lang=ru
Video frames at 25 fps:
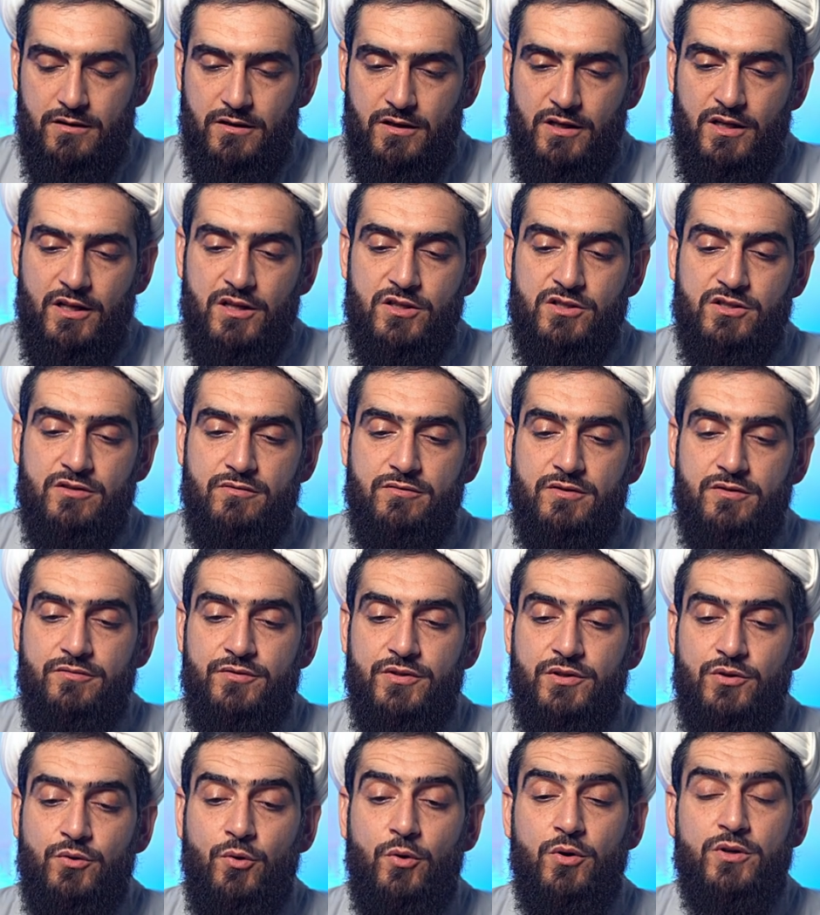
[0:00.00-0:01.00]
или же вы
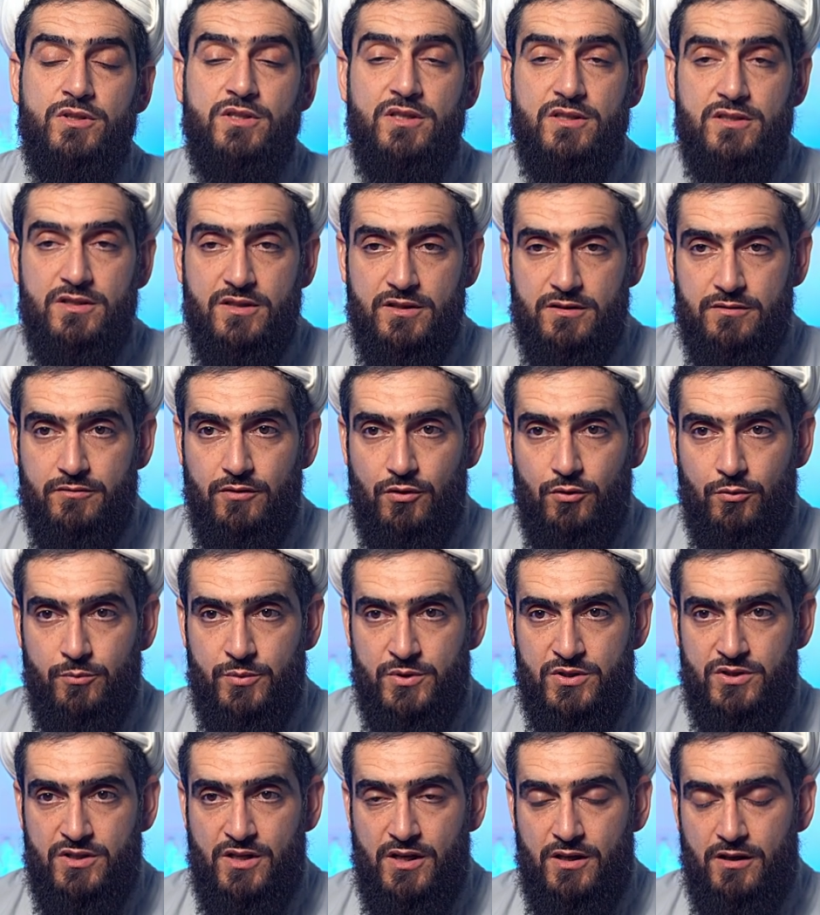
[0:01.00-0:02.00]
выносите свои
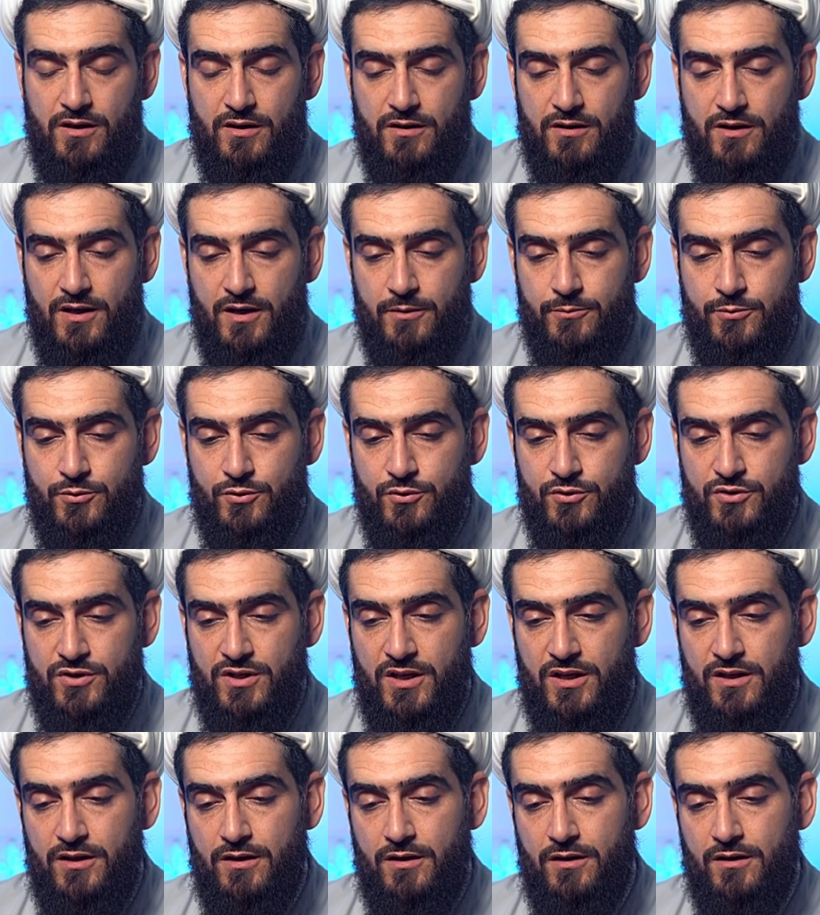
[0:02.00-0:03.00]
убеждения на
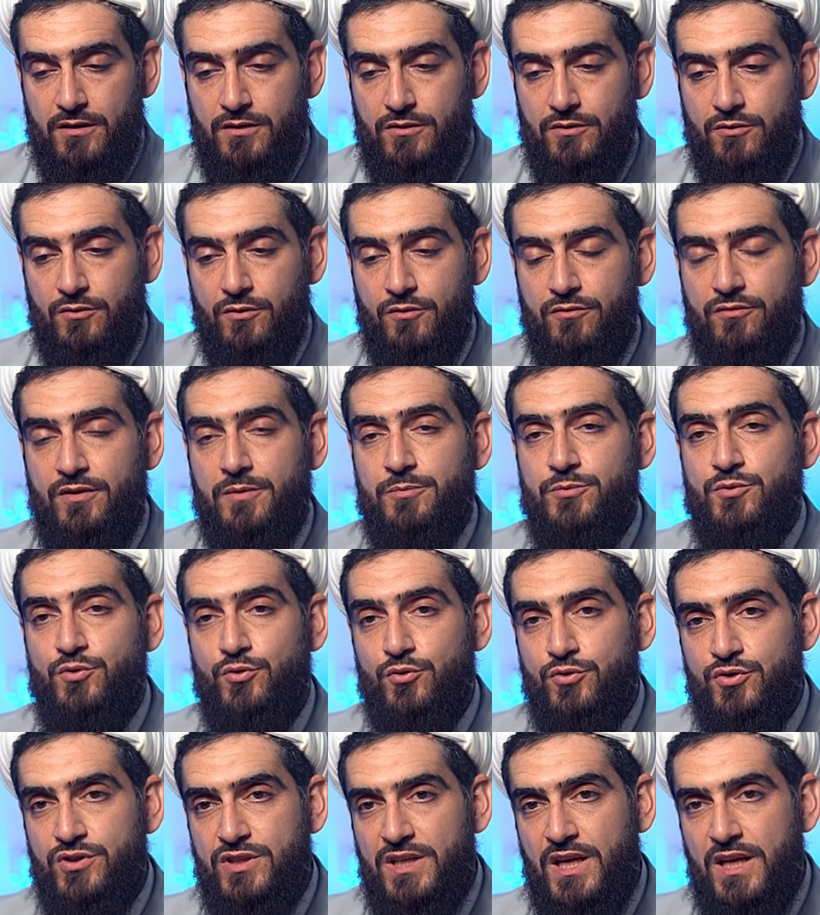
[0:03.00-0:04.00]
обсуждение, но в
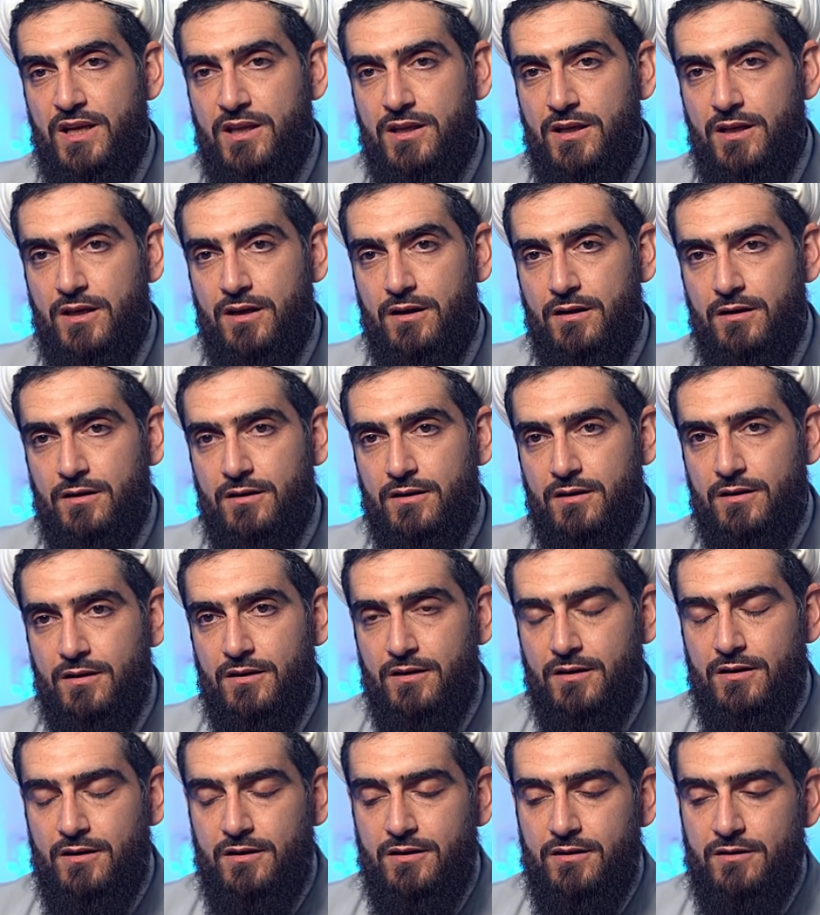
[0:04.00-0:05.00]
обсуждении
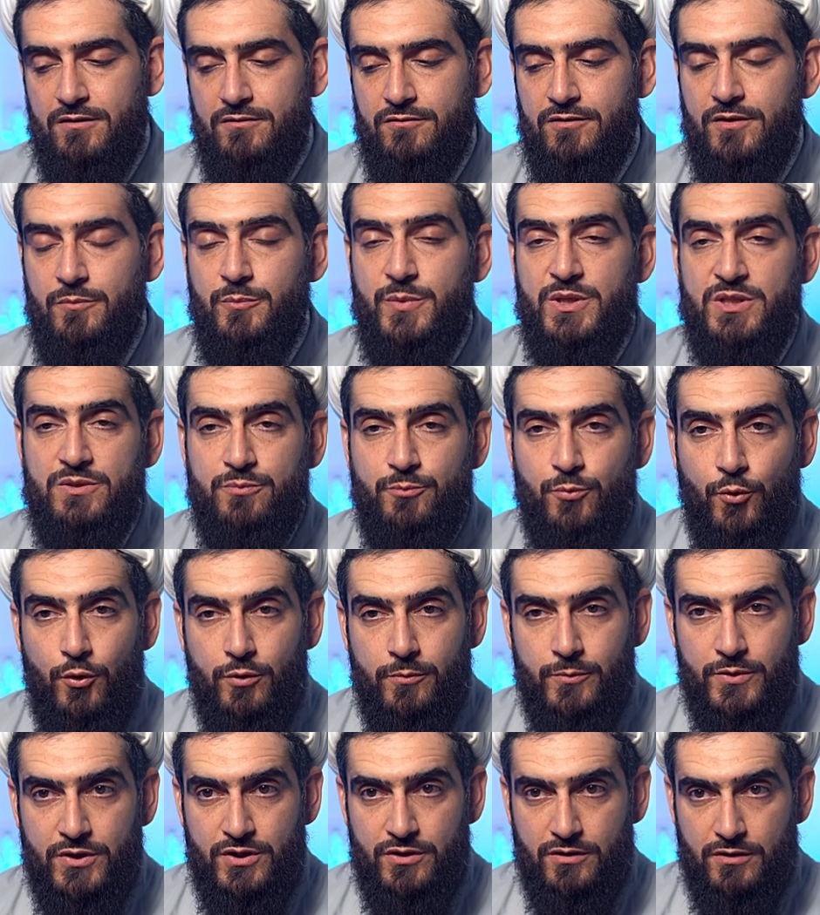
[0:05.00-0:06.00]
вы
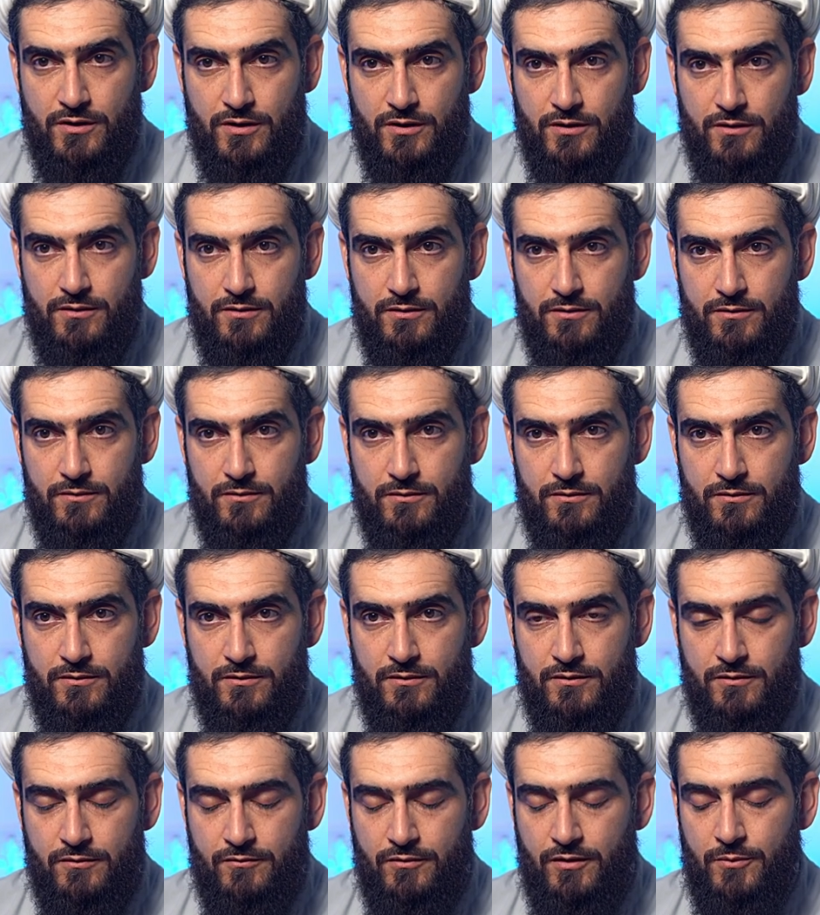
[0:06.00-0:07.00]
беспомощны,
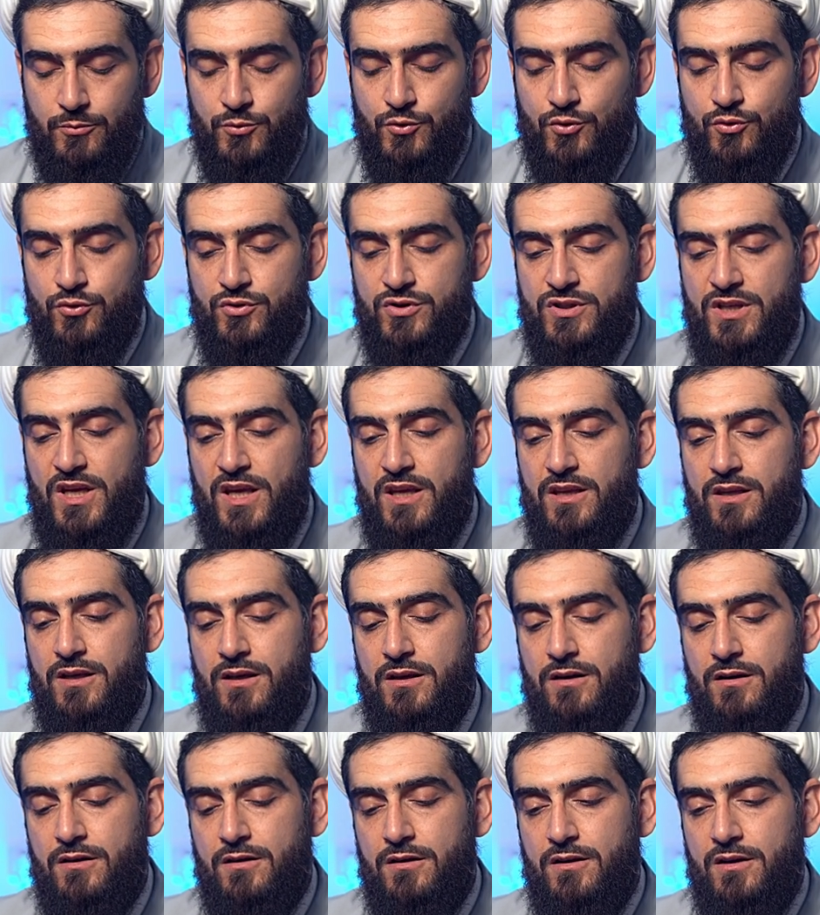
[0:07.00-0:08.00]
в
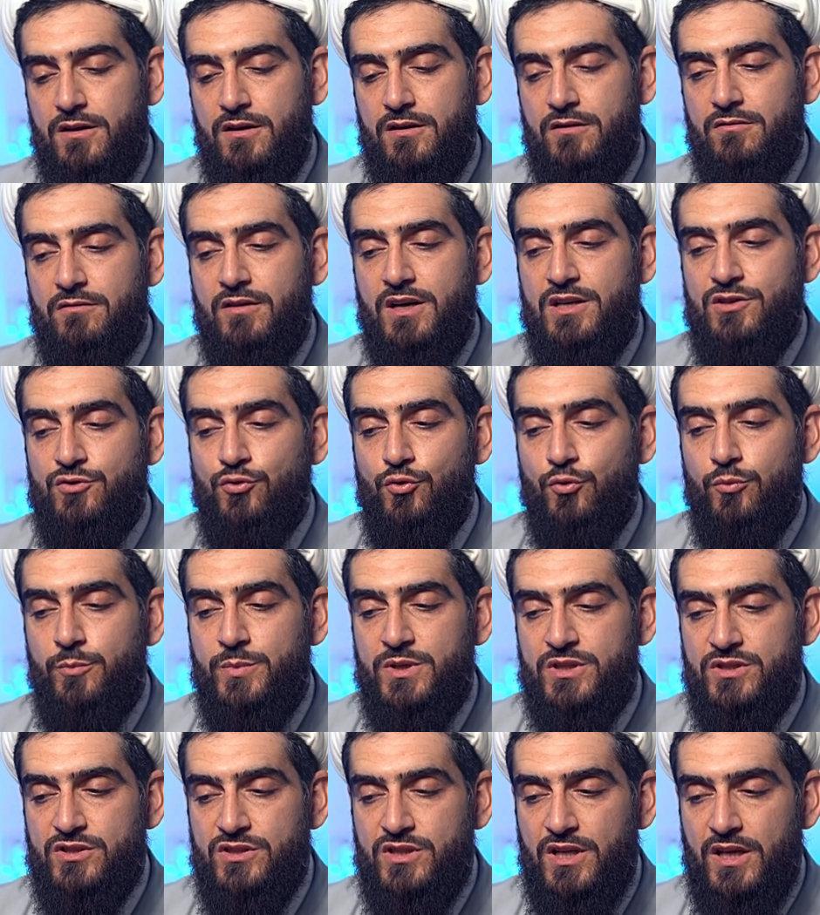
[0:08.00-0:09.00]
обсуждении ваши
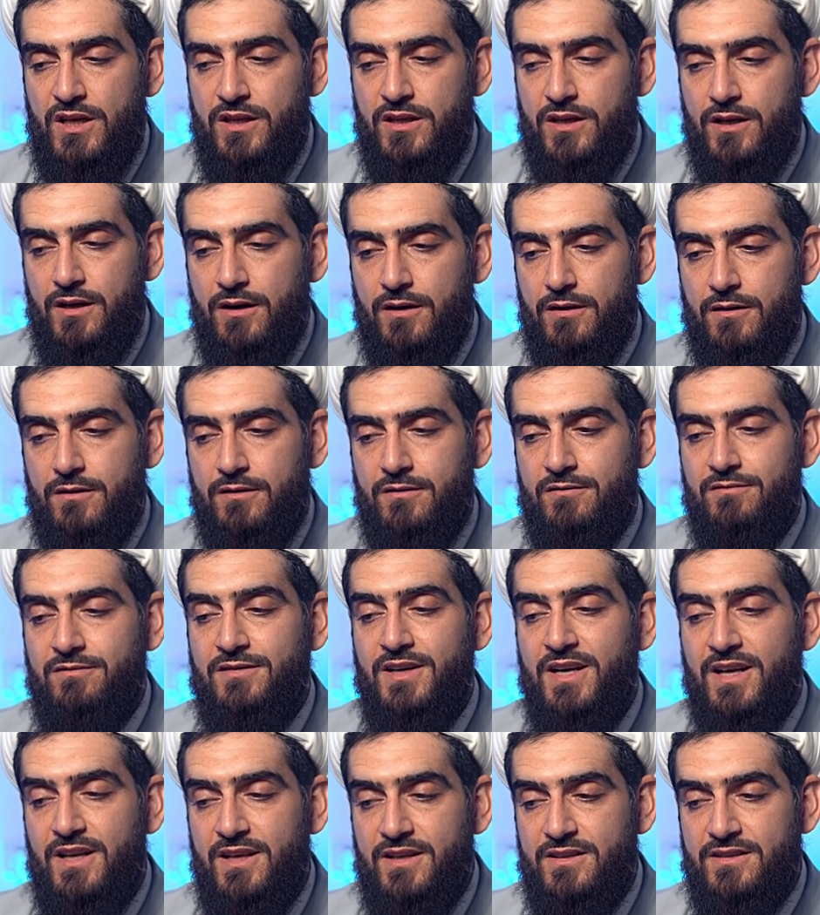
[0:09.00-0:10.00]
убеждения
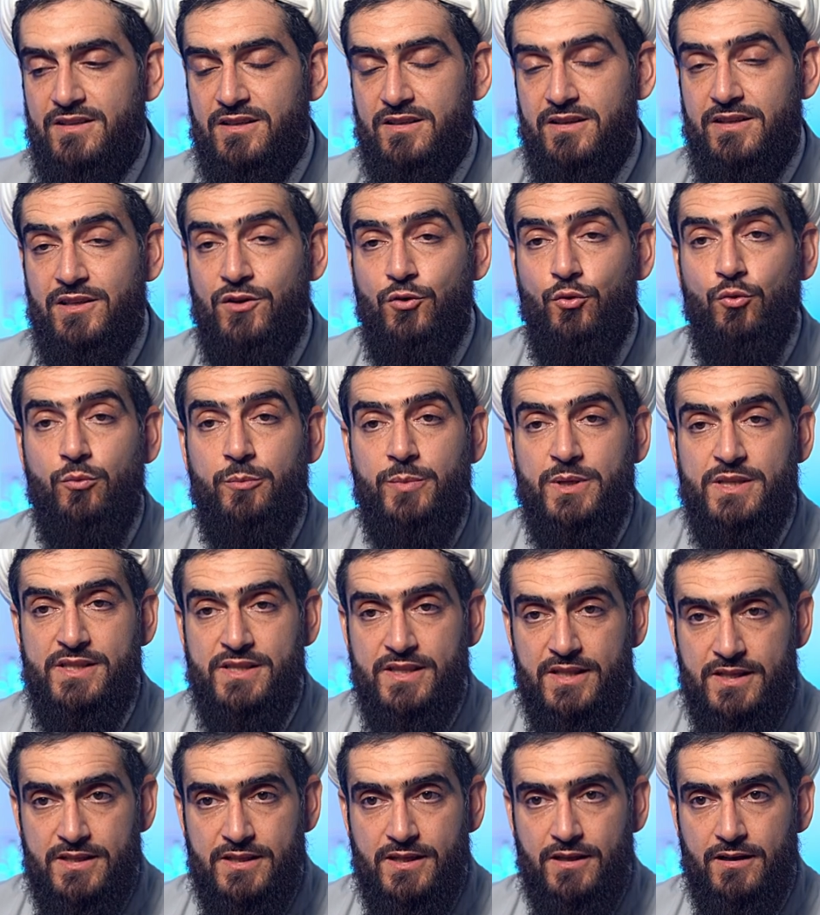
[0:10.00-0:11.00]
выглядят
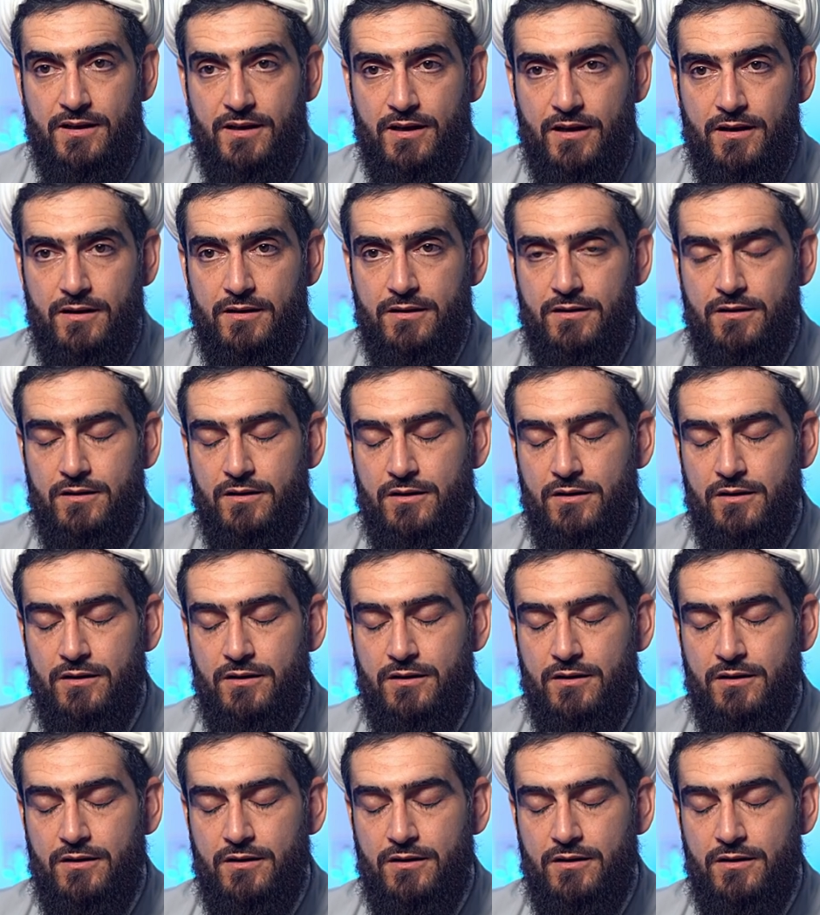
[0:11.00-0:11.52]
неубедительно,